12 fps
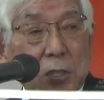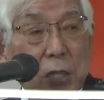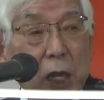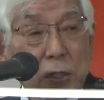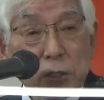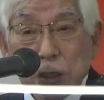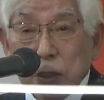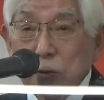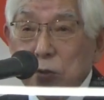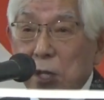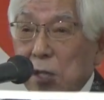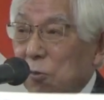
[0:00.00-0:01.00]
何人
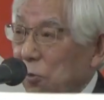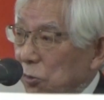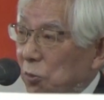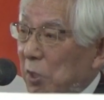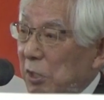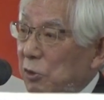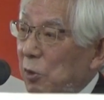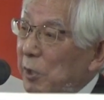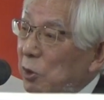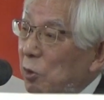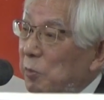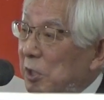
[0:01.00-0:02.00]
ぐらいの小学生を
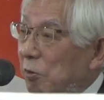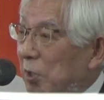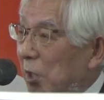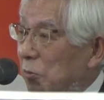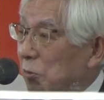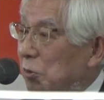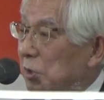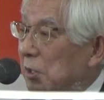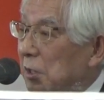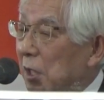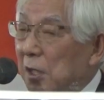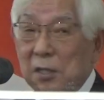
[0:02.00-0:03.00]
面倒見てるかご存知
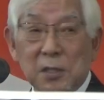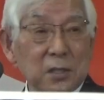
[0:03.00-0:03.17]
ですか